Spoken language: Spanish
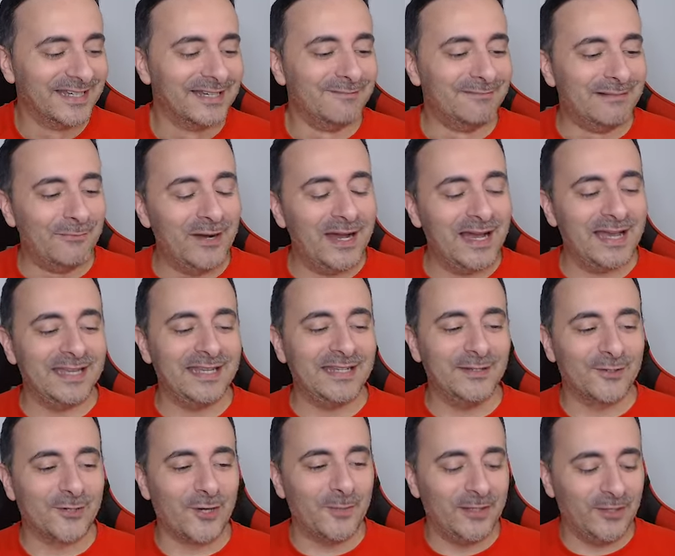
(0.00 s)
Vamos a
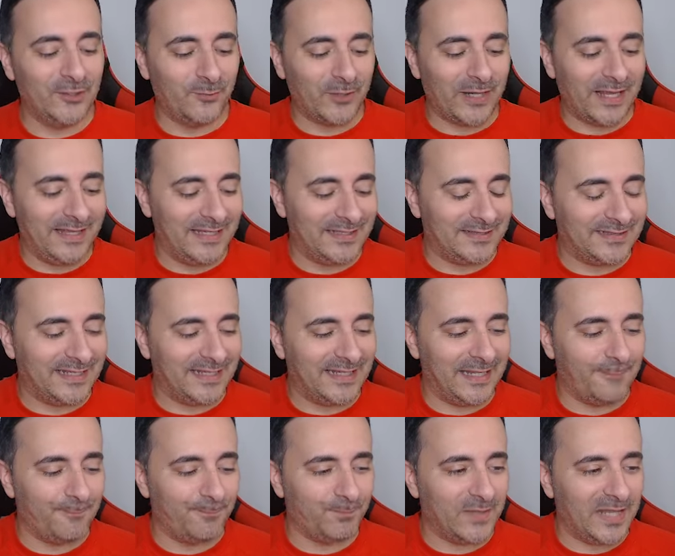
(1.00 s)
irnos comiendo por ahí
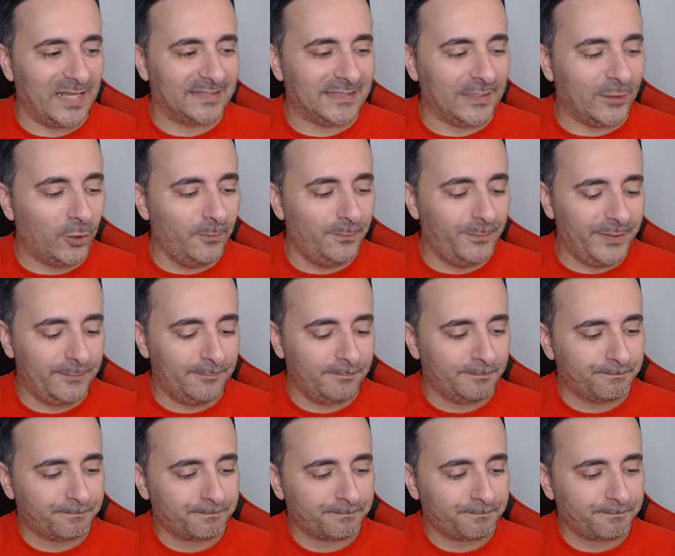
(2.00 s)
ese, ese golpe.